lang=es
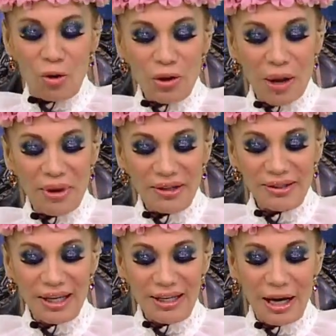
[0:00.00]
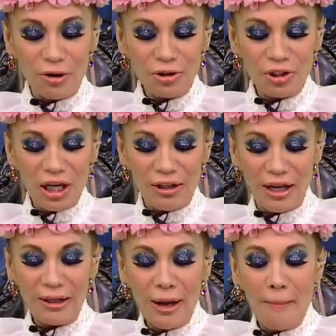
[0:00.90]
Una vez que ya los
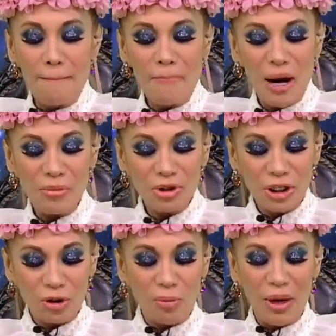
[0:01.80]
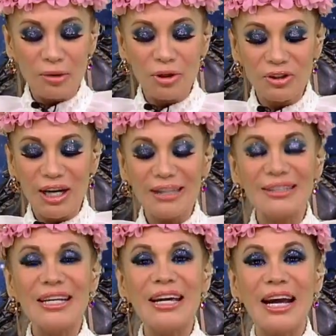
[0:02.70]
tienes, vamos a tomar
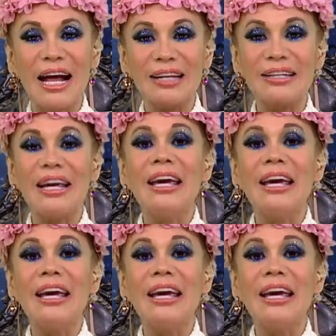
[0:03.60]
nuestras tijeras